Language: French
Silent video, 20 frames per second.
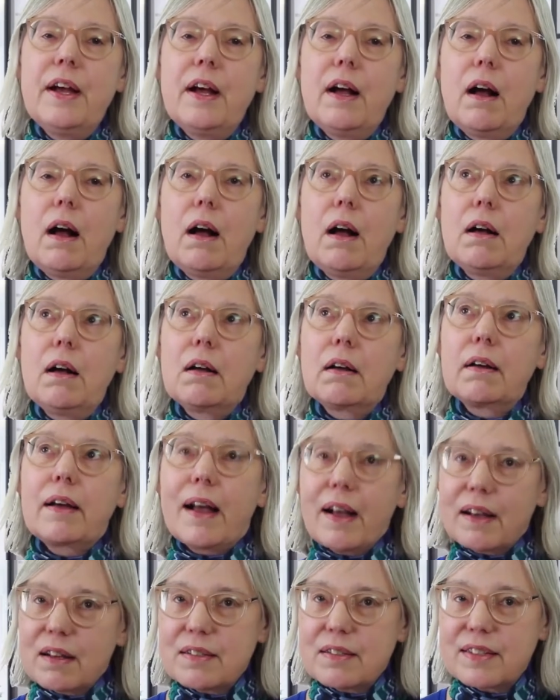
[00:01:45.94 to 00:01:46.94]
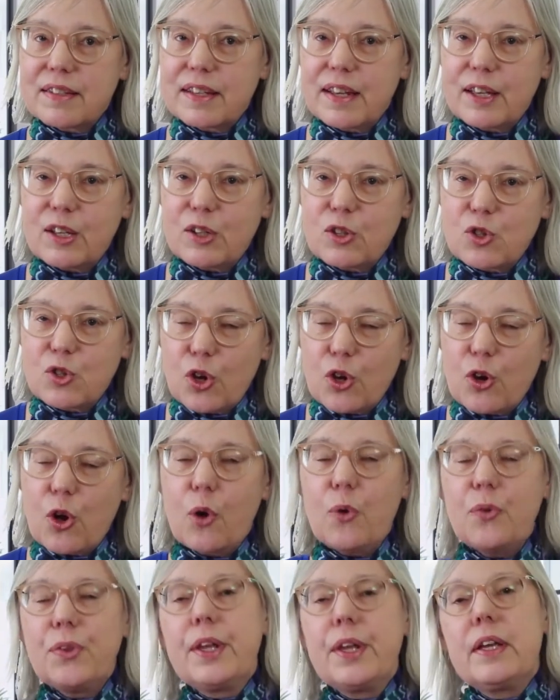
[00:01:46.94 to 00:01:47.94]
en 45
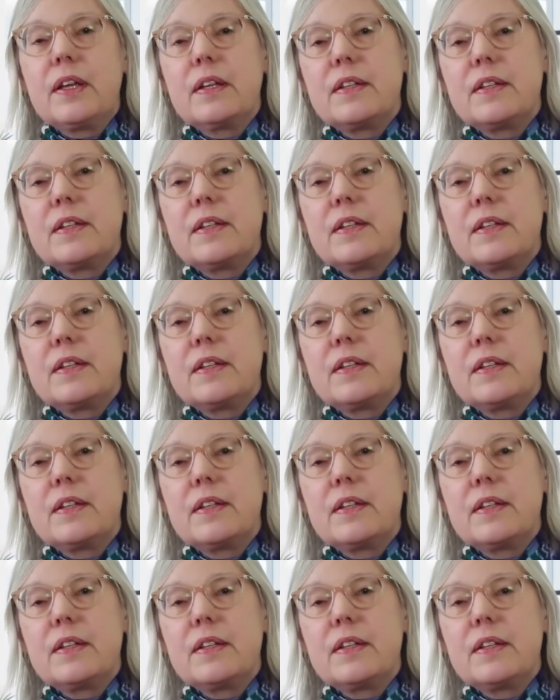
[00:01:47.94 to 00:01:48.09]
secondes